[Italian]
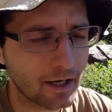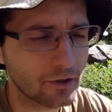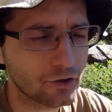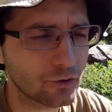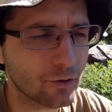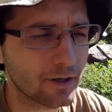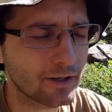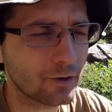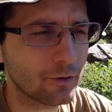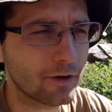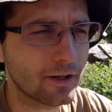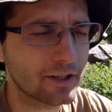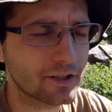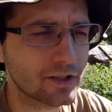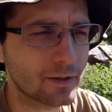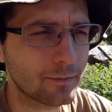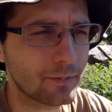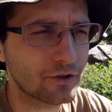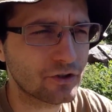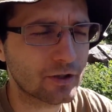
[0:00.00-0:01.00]
cioè dove
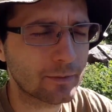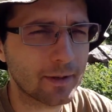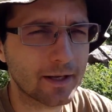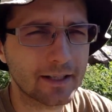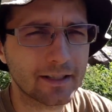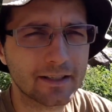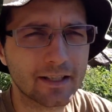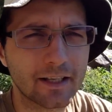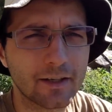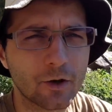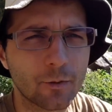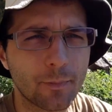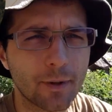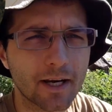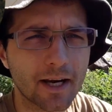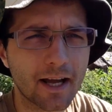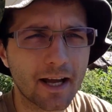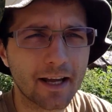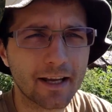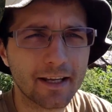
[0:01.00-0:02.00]
semplicemente gli
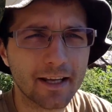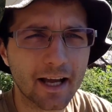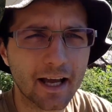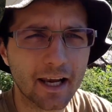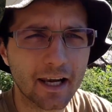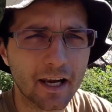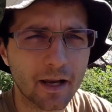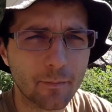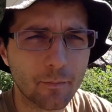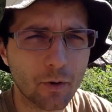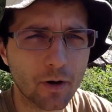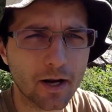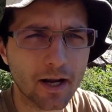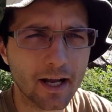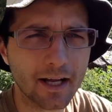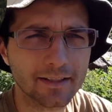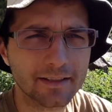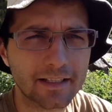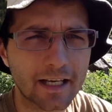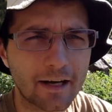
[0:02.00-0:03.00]
operai
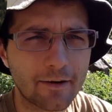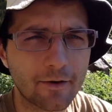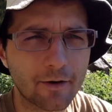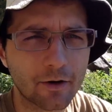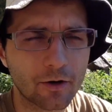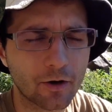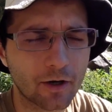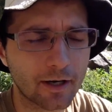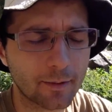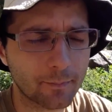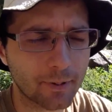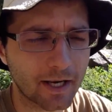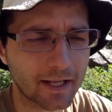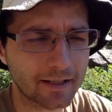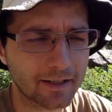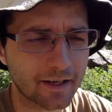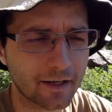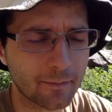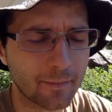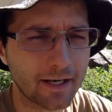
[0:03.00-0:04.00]
all'epoca andavano a
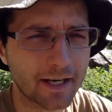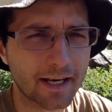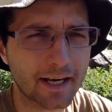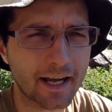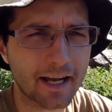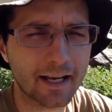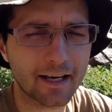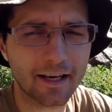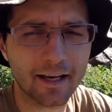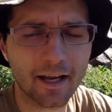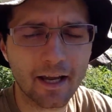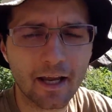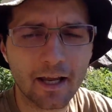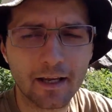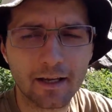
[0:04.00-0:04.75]
prendere il minerale,